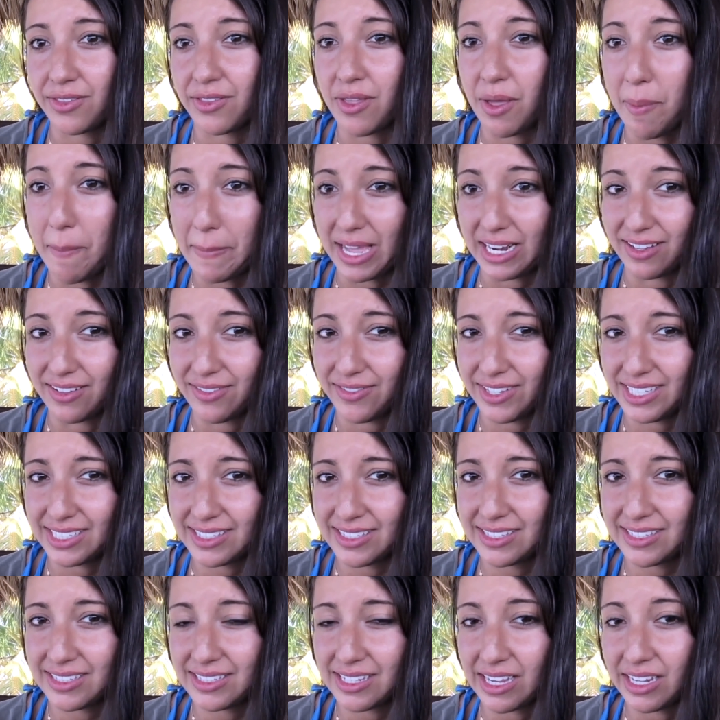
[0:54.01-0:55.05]
Menurut
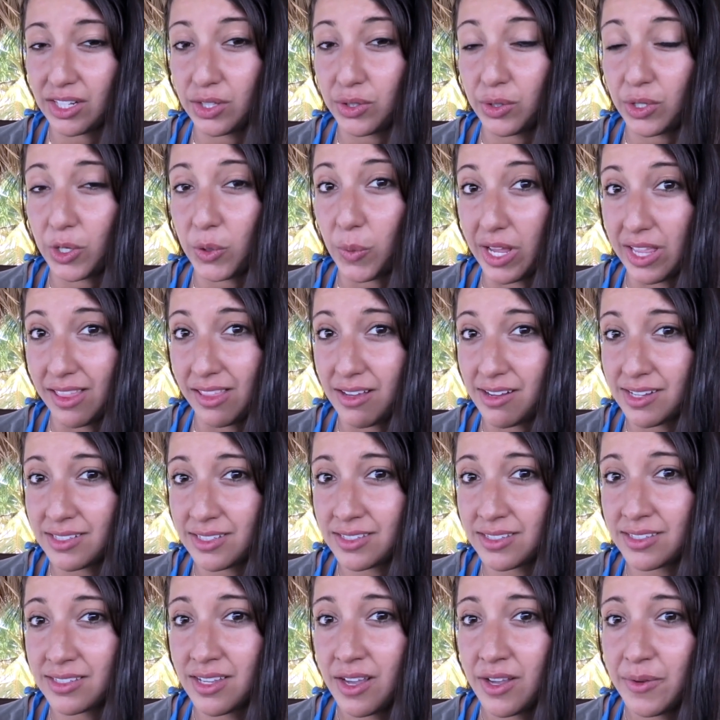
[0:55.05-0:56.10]
saluran
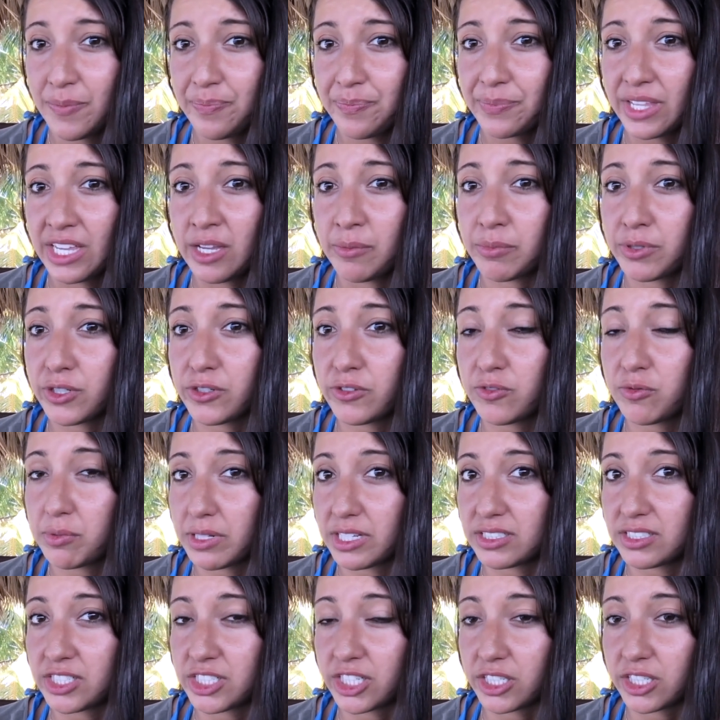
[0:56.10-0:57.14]
kesehatan, puasa
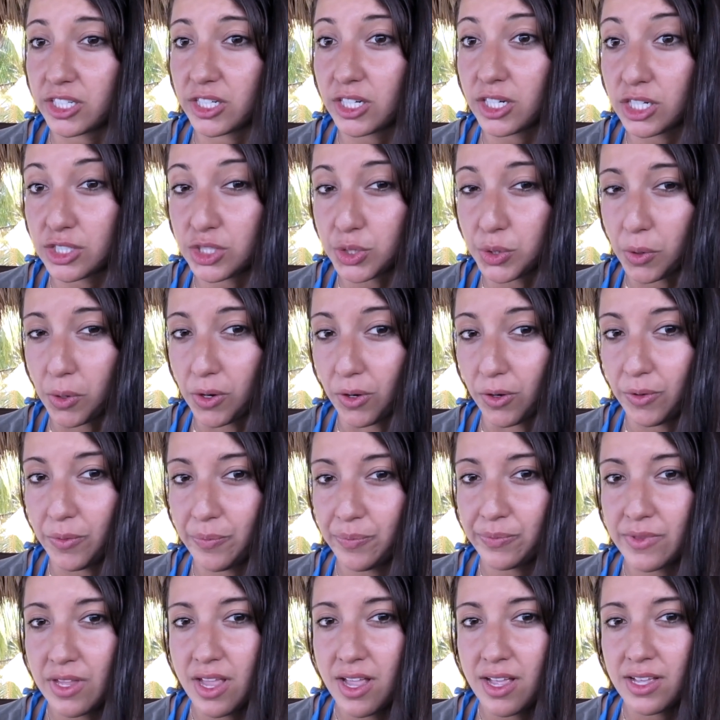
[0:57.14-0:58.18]
memberikan
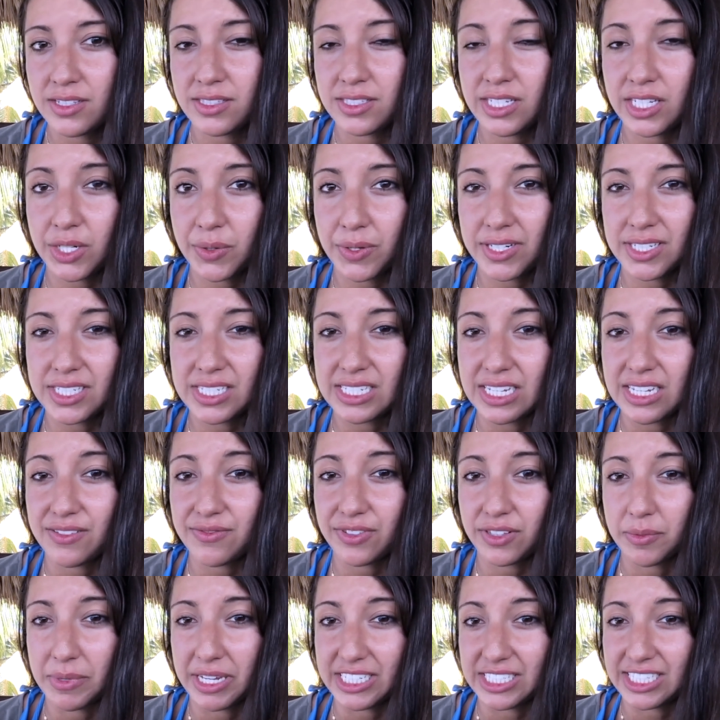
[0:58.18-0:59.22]
beberapa manfaat
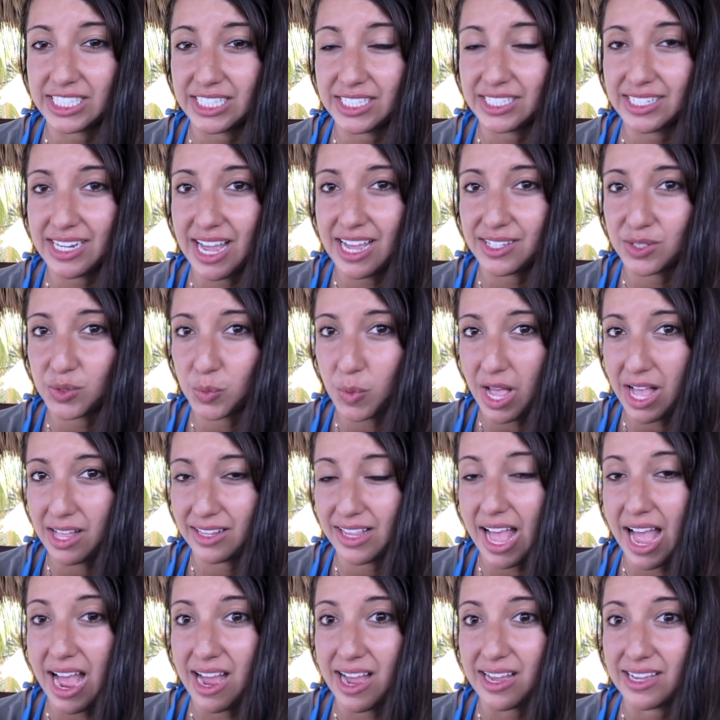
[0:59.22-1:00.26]
kesehatan,
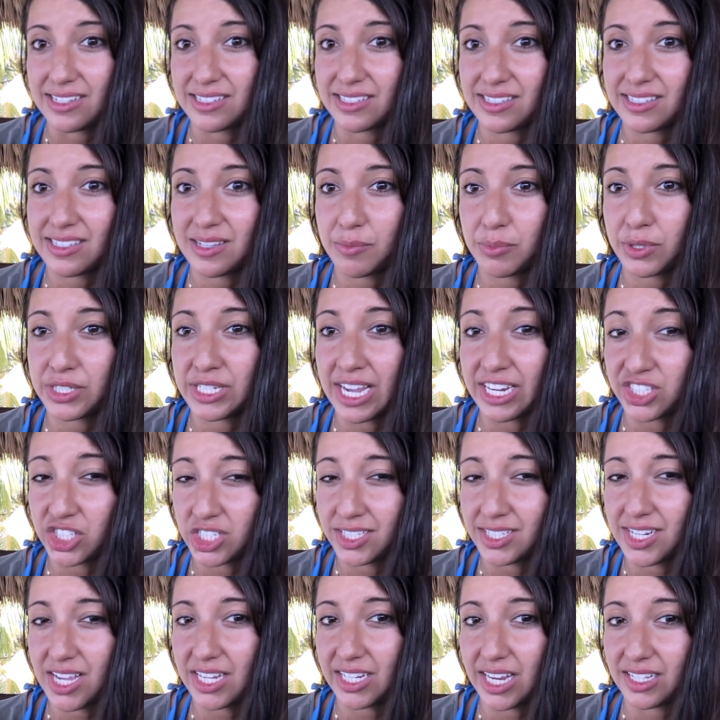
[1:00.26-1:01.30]
termasuk
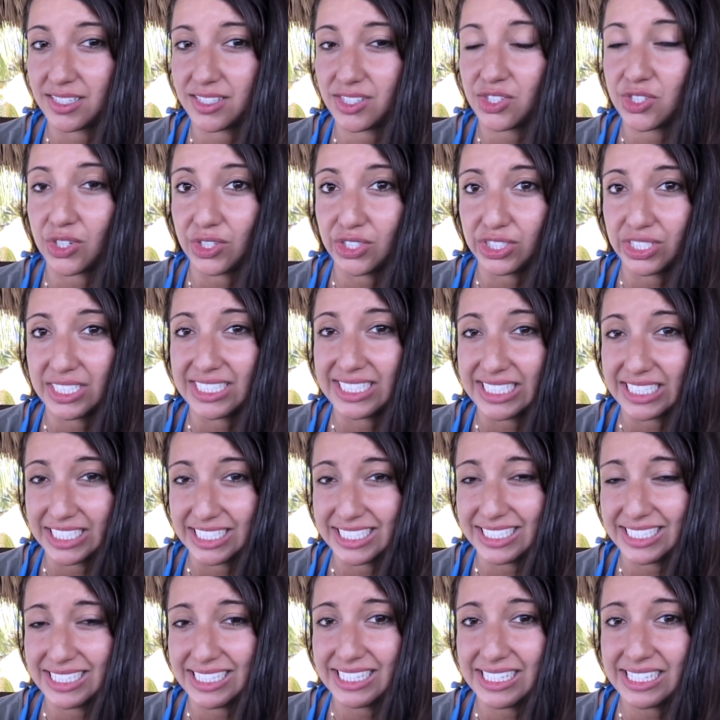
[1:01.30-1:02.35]
penurunan berat badan,
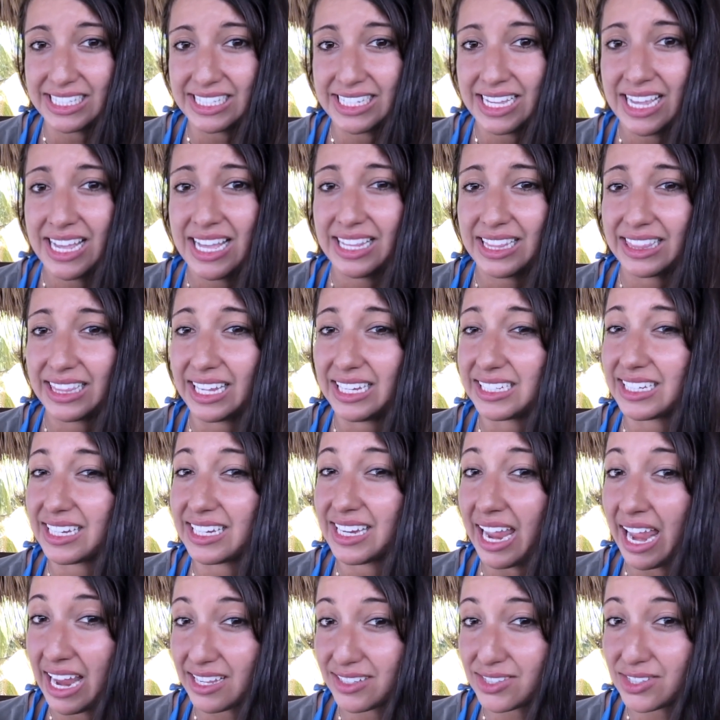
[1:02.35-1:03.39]
peningkatan
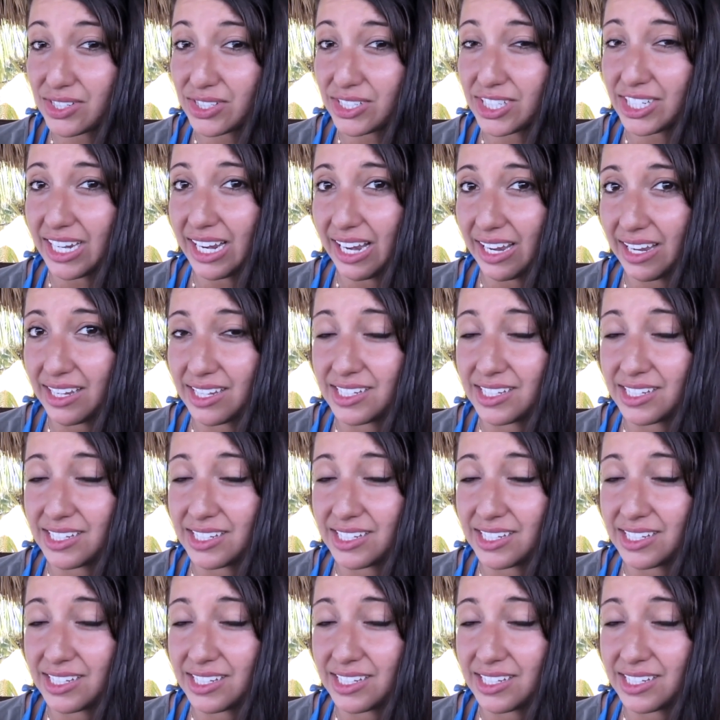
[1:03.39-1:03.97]
kontrol gula